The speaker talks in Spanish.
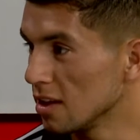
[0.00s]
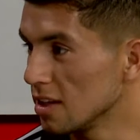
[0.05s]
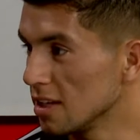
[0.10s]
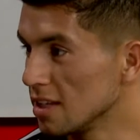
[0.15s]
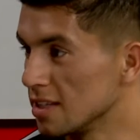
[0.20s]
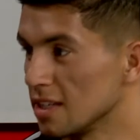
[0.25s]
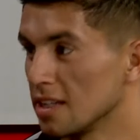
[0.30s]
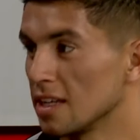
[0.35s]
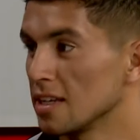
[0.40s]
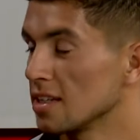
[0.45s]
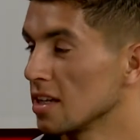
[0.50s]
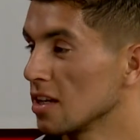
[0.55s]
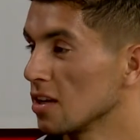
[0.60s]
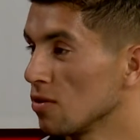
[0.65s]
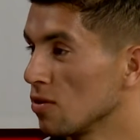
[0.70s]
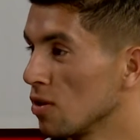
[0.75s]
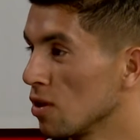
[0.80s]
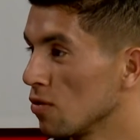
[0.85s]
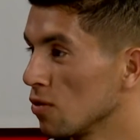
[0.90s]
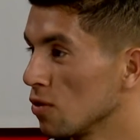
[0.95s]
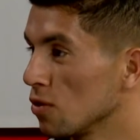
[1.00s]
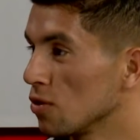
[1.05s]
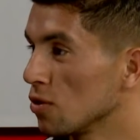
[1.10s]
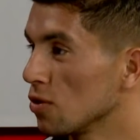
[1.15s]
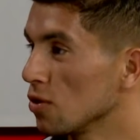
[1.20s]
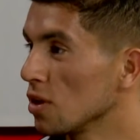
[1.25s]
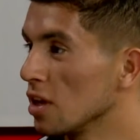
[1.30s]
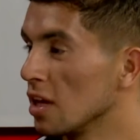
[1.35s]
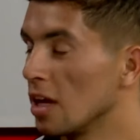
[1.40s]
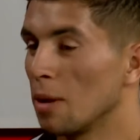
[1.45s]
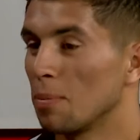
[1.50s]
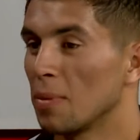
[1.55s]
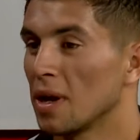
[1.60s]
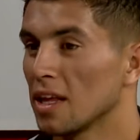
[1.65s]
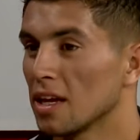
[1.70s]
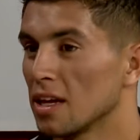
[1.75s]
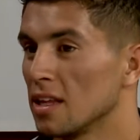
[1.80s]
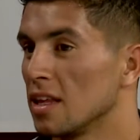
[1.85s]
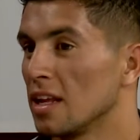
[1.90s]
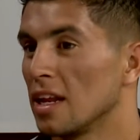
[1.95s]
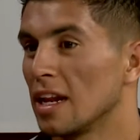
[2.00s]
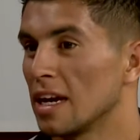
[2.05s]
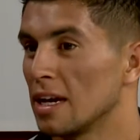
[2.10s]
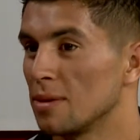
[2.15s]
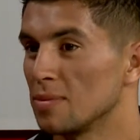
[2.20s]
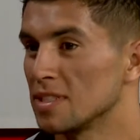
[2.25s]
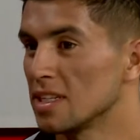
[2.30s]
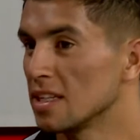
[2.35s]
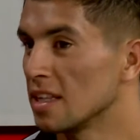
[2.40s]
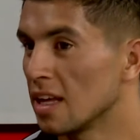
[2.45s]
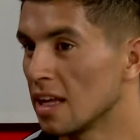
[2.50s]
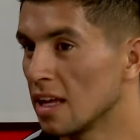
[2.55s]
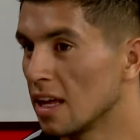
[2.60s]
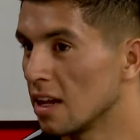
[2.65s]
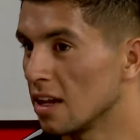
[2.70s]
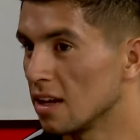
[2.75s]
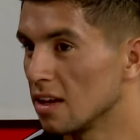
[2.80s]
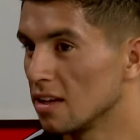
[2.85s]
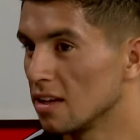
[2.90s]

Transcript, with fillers: y se está sacando una foto y el padre que tiene la camiseta de él